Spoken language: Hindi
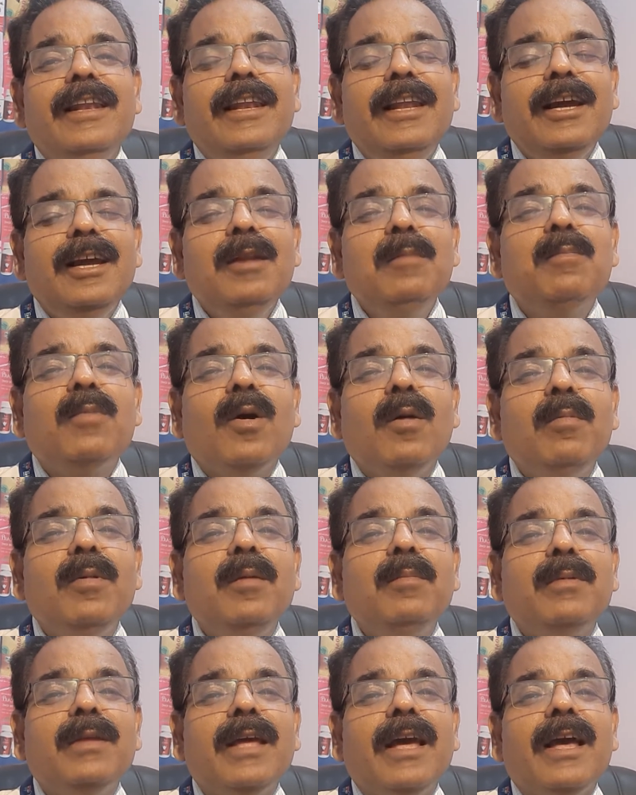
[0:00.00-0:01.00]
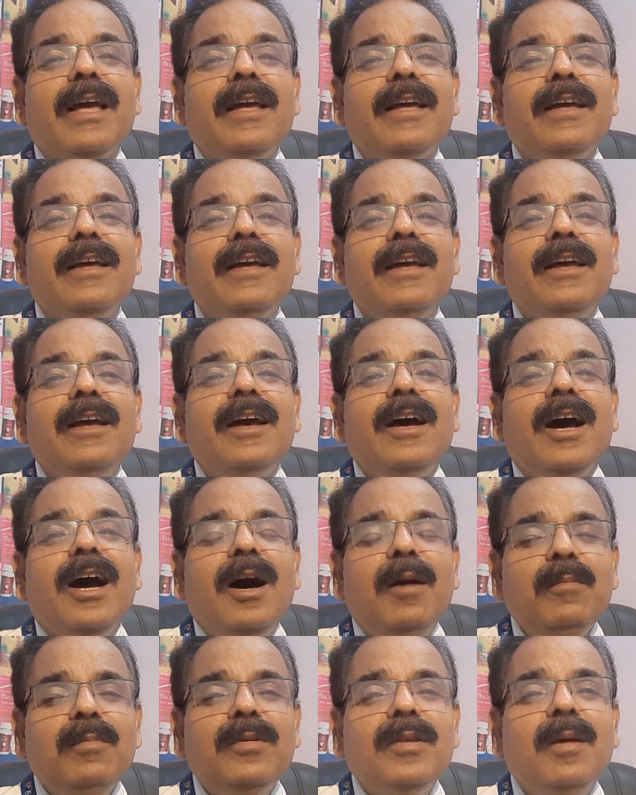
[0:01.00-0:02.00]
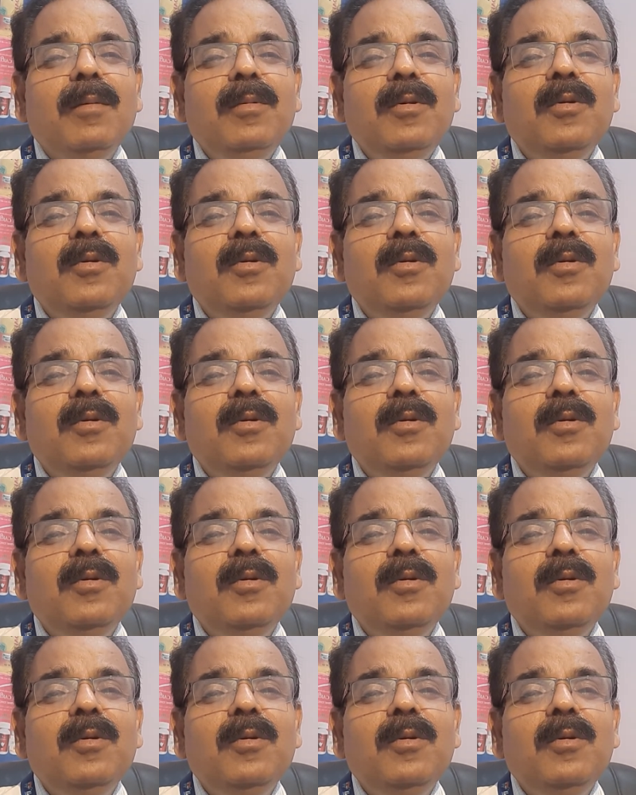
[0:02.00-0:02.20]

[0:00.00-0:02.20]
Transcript: लेकिन प्रॉब्लम क्या है हम सब